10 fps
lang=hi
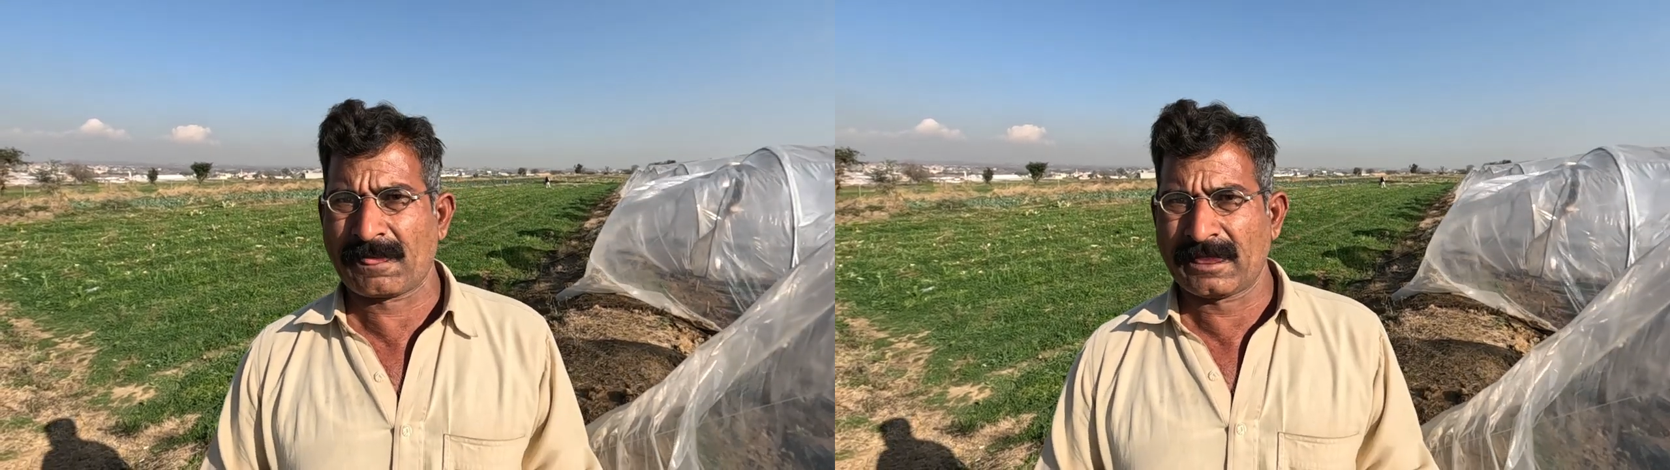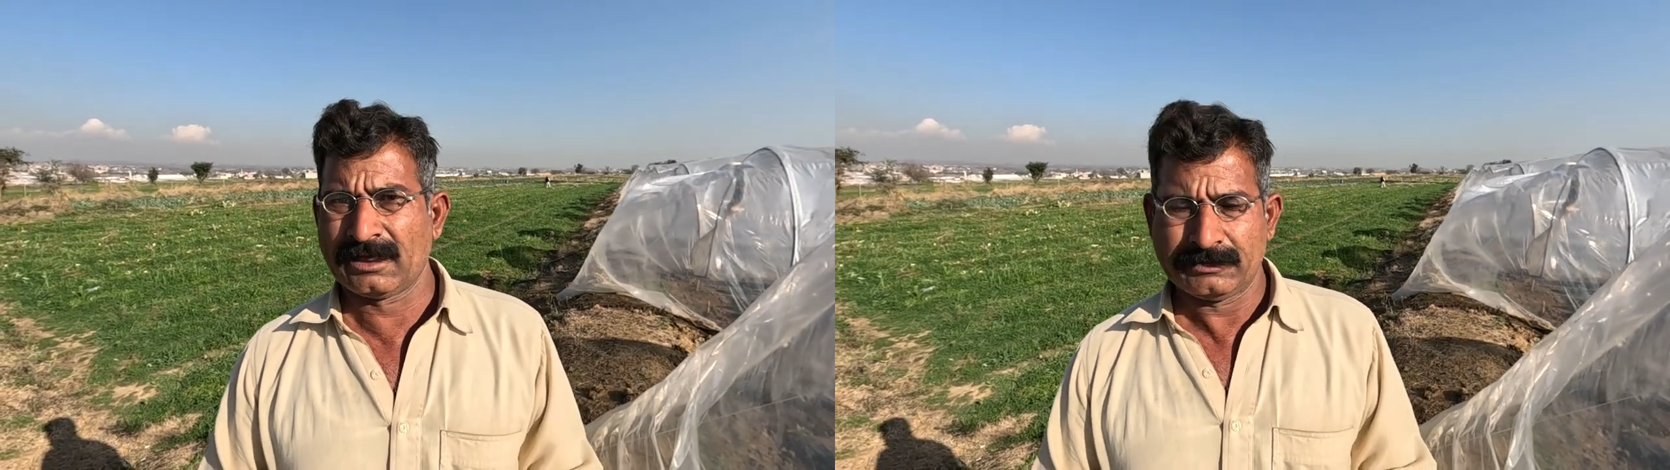
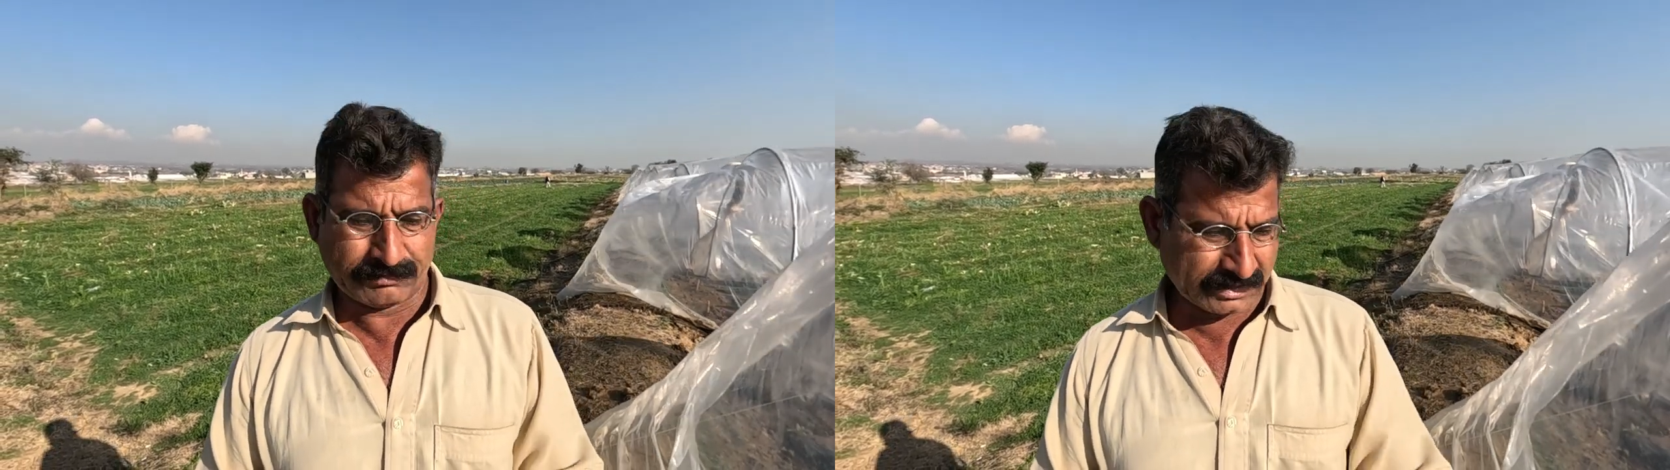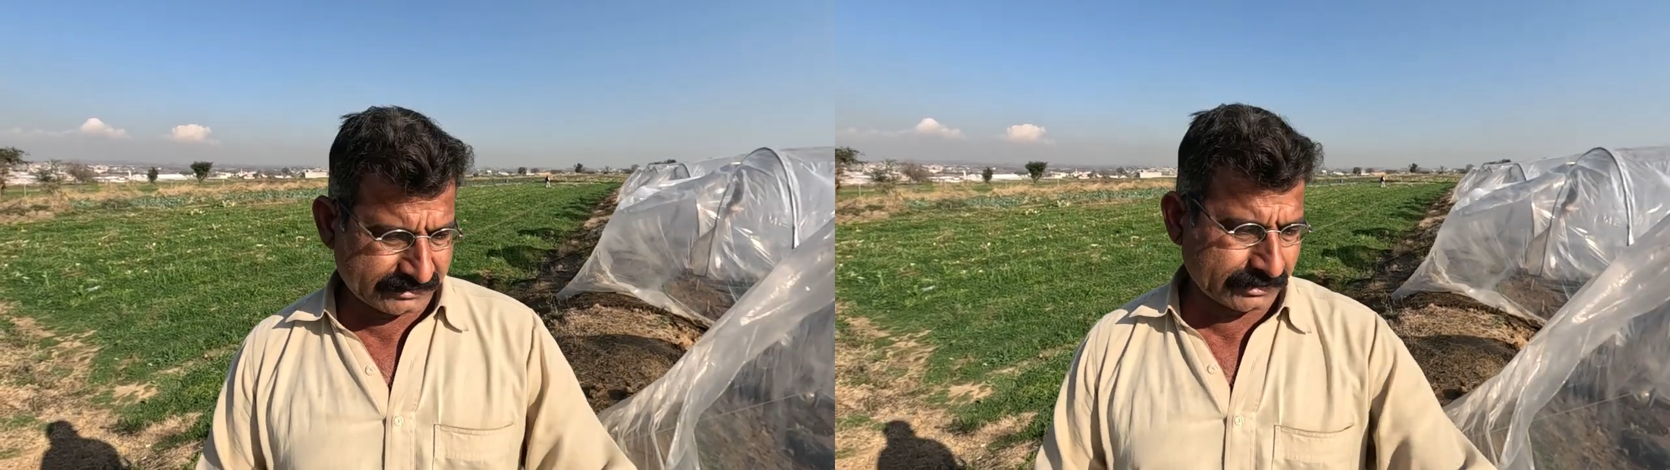सही
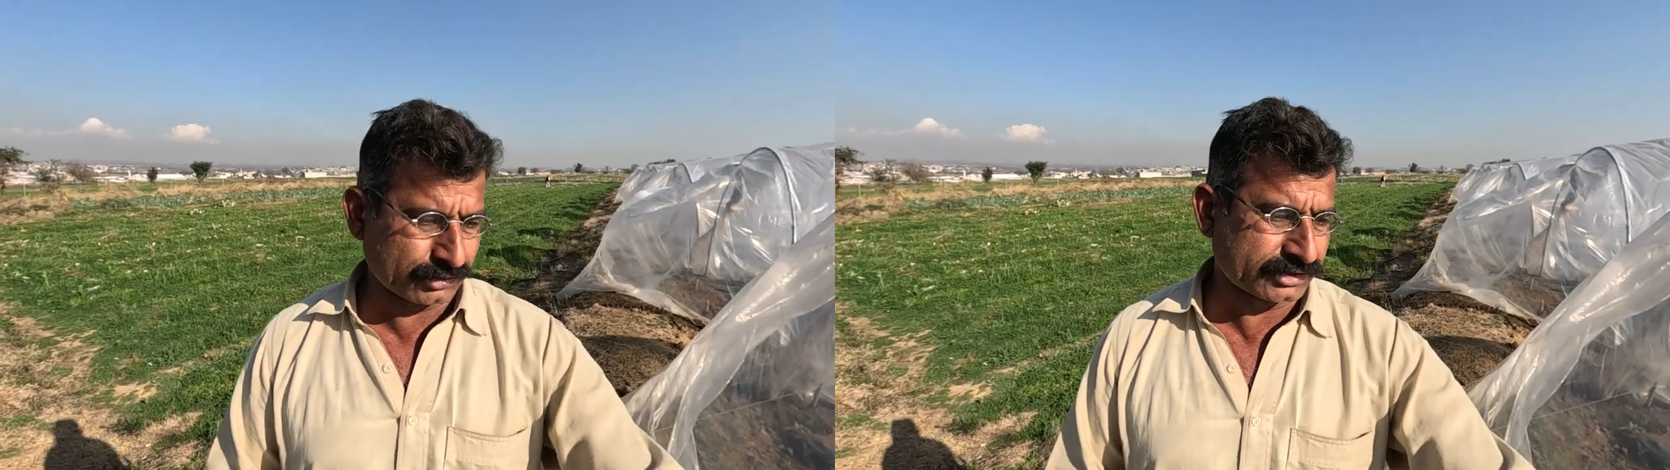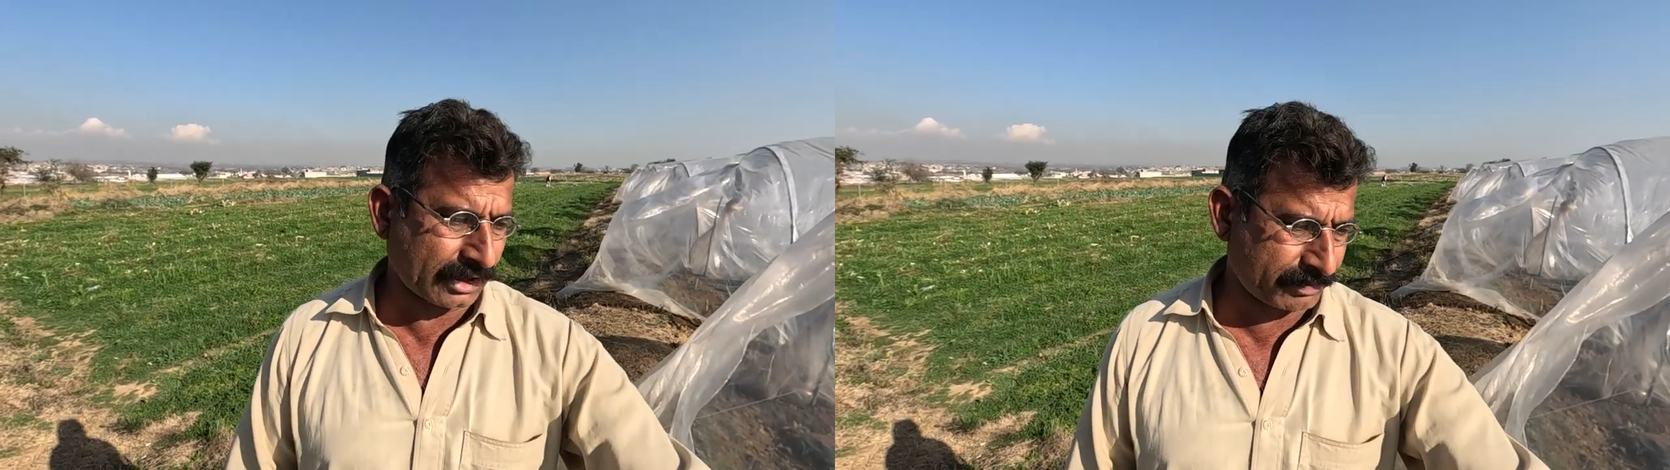पहले ये
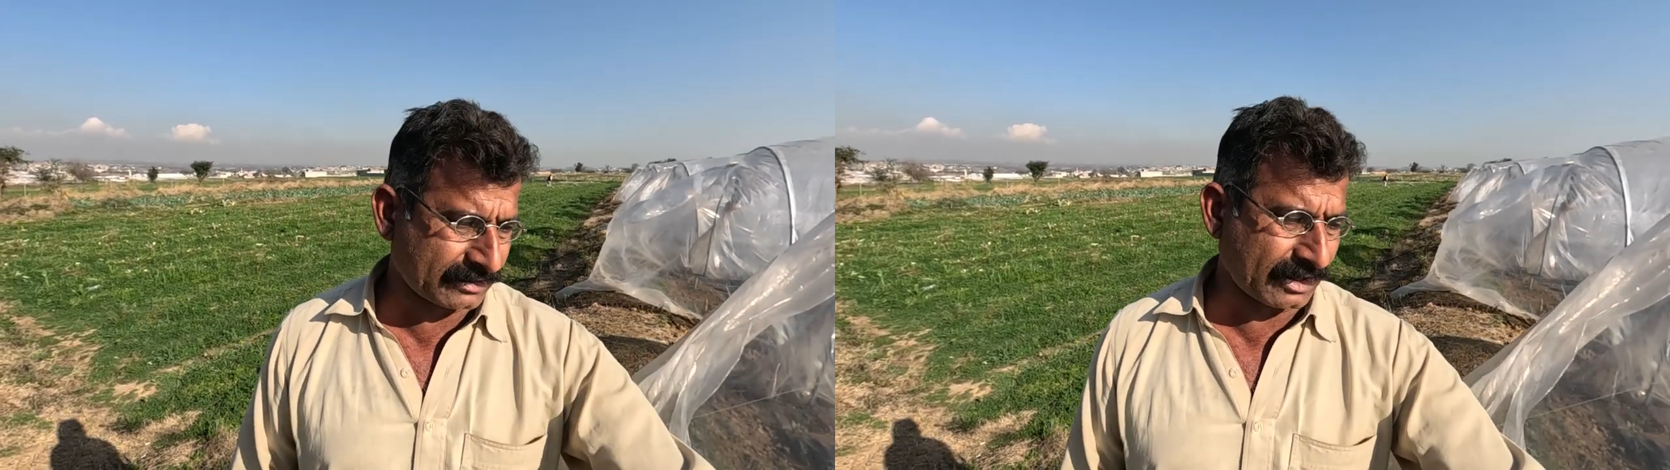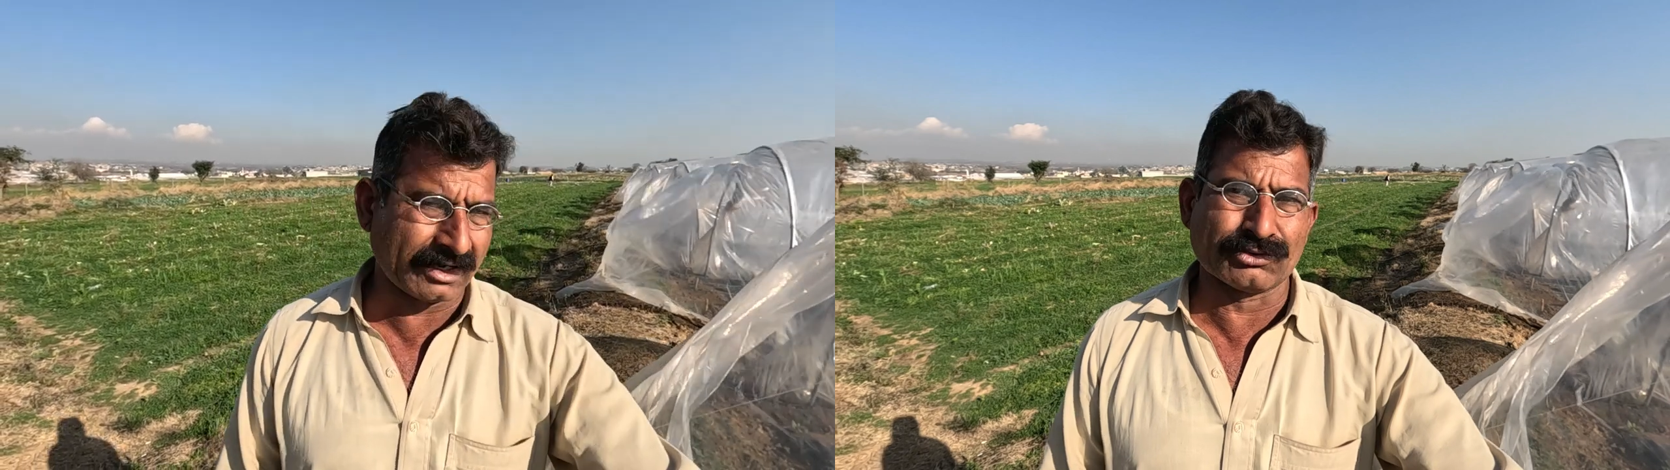जो छापर
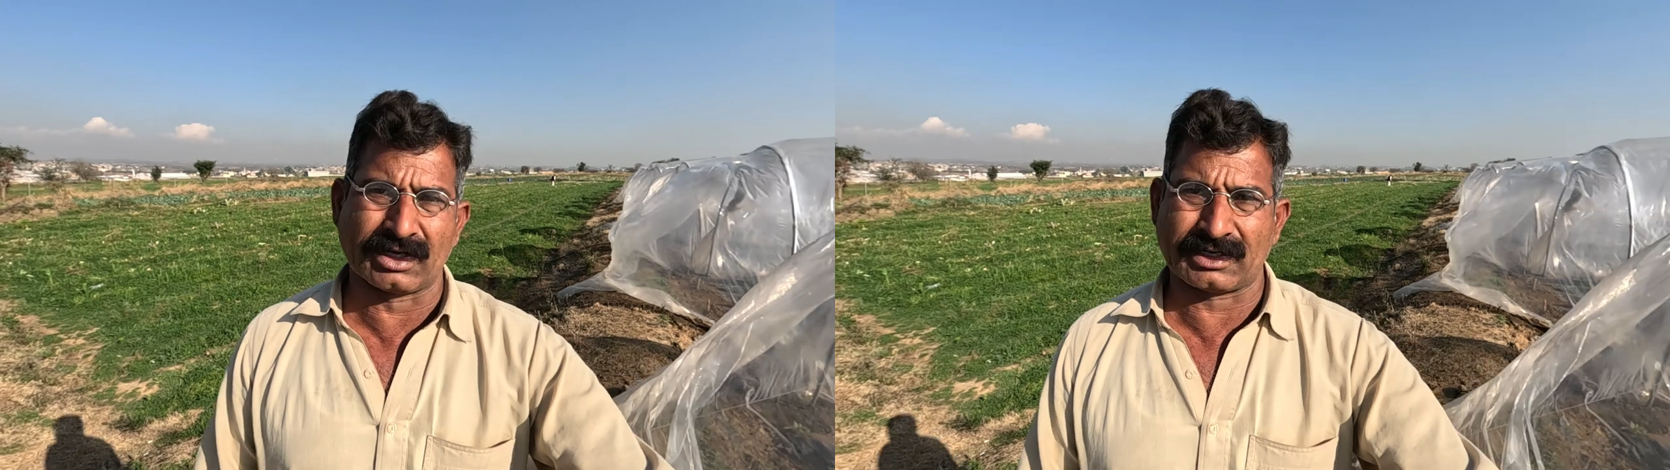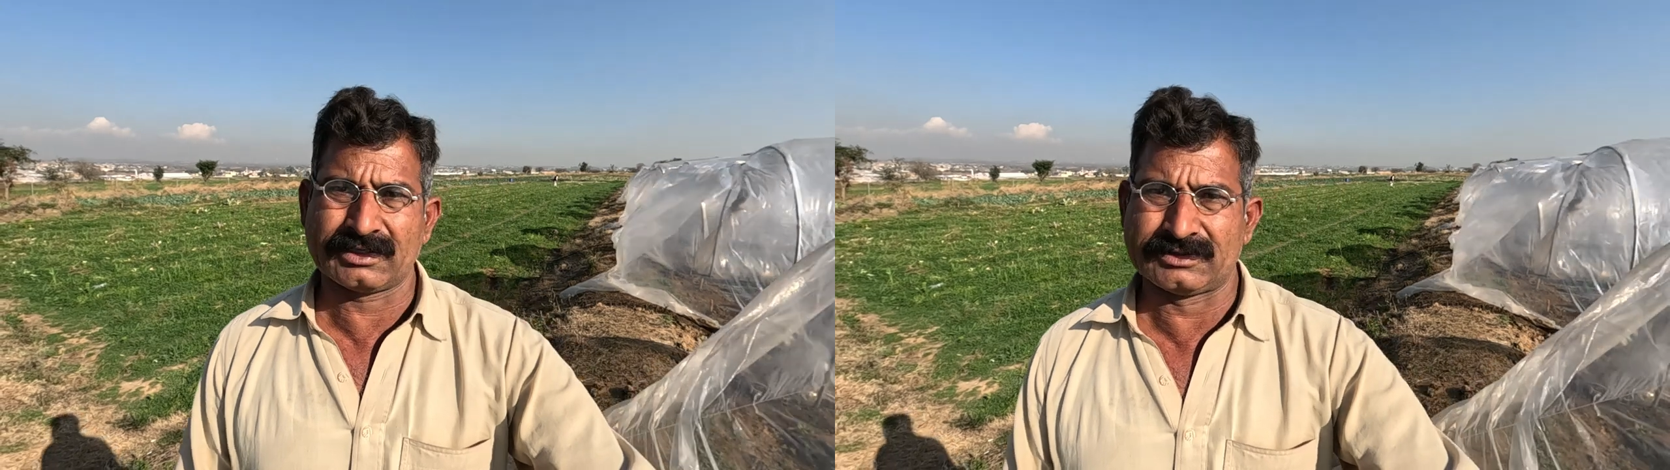डाला
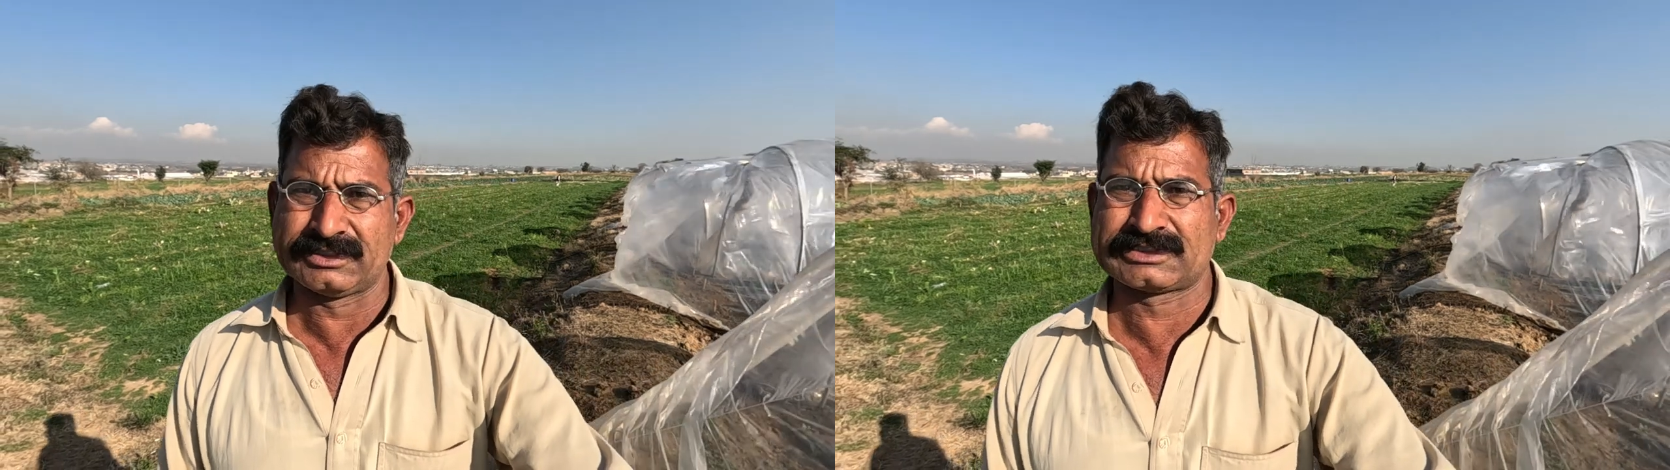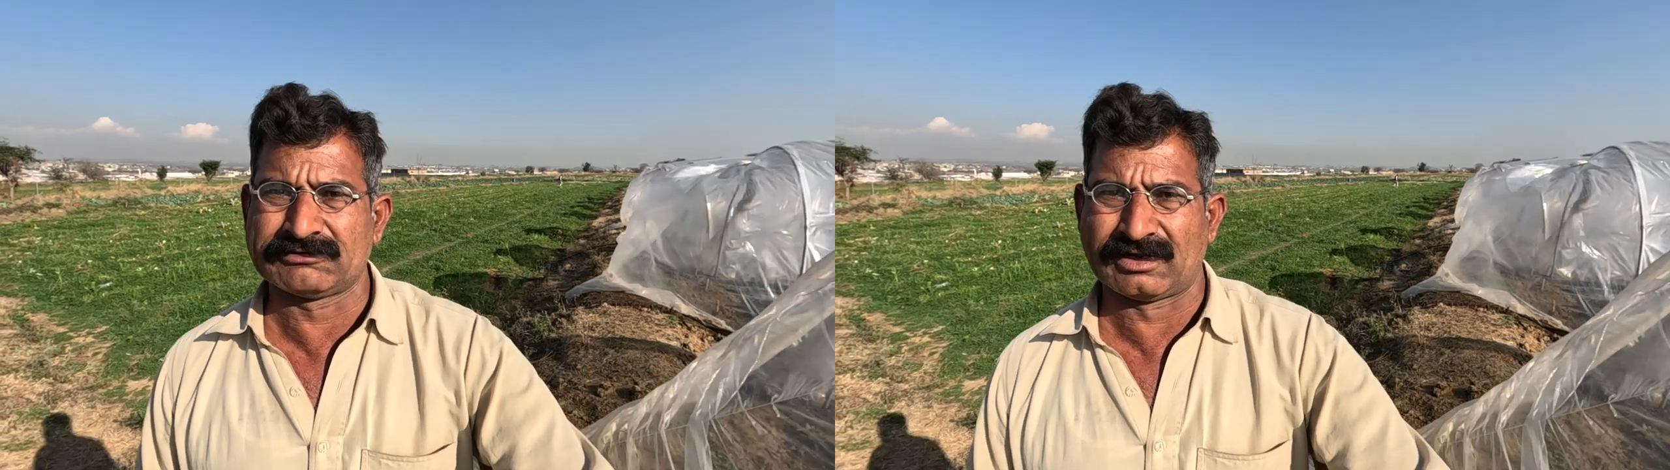हुआ है हाँ हाँ नीचे